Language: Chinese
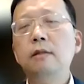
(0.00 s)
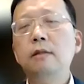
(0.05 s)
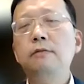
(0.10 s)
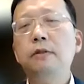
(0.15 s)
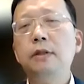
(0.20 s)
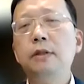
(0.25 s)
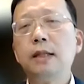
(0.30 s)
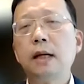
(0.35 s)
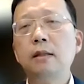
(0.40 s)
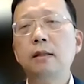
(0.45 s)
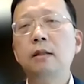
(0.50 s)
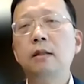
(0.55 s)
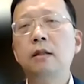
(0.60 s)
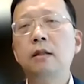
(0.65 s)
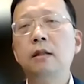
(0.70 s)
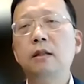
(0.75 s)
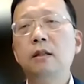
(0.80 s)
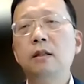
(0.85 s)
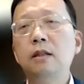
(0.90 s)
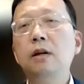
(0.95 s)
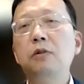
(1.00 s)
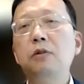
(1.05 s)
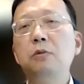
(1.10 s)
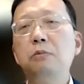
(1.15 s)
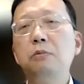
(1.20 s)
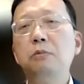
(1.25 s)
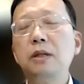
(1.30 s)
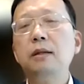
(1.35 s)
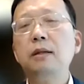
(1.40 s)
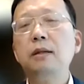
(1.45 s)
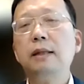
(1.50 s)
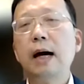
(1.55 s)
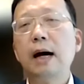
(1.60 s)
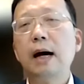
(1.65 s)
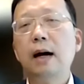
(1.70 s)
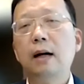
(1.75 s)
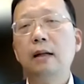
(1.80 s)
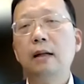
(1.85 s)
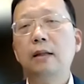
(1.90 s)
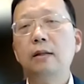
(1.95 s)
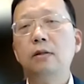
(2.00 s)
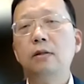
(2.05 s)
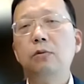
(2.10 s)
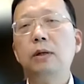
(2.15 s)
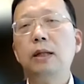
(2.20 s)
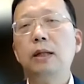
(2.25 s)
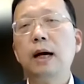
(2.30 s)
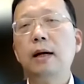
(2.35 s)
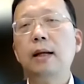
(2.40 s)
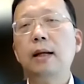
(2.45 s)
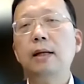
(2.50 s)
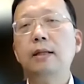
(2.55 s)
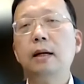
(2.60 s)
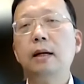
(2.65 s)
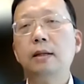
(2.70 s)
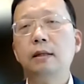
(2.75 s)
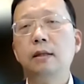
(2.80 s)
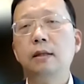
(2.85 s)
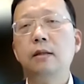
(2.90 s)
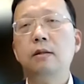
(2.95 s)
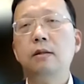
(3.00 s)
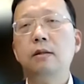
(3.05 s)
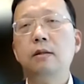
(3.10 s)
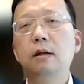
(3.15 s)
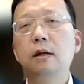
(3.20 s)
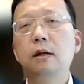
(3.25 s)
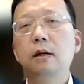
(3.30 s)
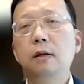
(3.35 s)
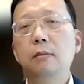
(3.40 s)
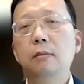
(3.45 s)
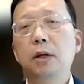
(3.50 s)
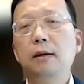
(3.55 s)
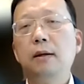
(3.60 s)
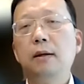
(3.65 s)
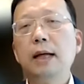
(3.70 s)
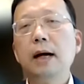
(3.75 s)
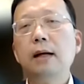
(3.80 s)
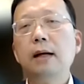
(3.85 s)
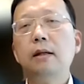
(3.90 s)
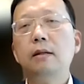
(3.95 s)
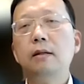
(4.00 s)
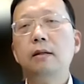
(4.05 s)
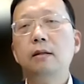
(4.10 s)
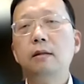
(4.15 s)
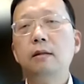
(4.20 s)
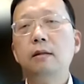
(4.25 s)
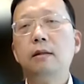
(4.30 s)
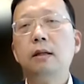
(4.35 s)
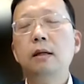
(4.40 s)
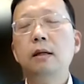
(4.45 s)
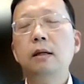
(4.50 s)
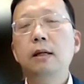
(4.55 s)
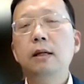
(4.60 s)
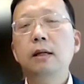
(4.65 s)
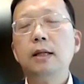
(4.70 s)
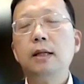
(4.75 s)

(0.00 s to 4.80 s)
政府的财政刺激听上去不是很大啊，但是对它来讲已经是比较大的一个刺激。